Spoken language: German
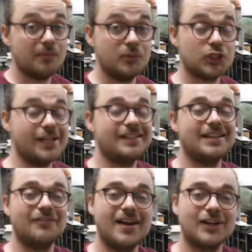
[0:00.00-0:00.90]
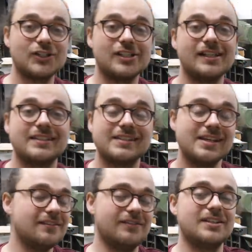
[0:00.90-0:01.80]
Bestände in der Werkstatt,
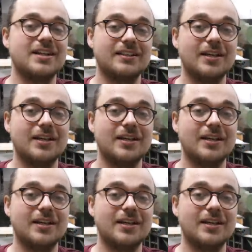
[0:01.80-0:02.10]
wie gesagt,